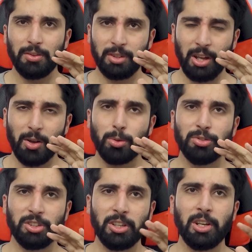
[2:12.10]
सारा कुछ
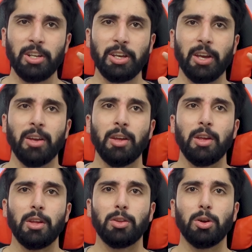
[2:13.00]
सीख लिया है
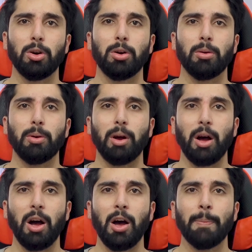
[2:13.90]
तो
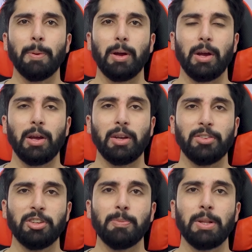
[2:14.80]
आप आ,
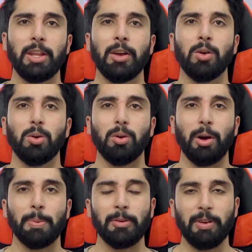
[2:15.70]
किसी बंदे को
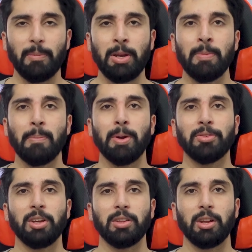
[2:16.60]
अपने फैमिली मेंबर्स
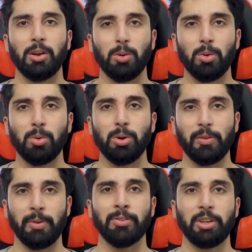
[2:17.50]
के अंदर लोगों को
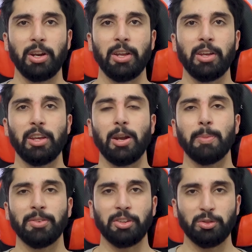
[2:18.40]
कन्विंस करें कि यार
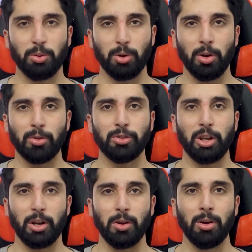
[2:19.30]
मेरे साथ स्टोर लॉन्च
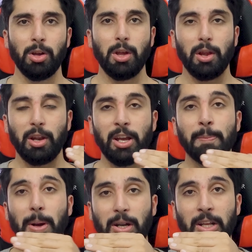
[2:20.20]
कर लो लेकिन
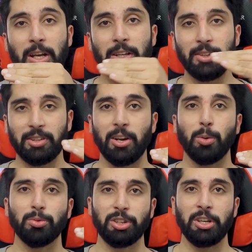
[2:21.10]
प्रैक्टिकली ये सारा
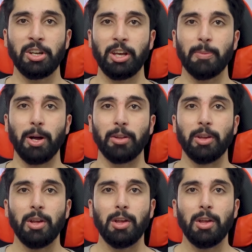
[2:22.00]
कुछ सीखने के बाद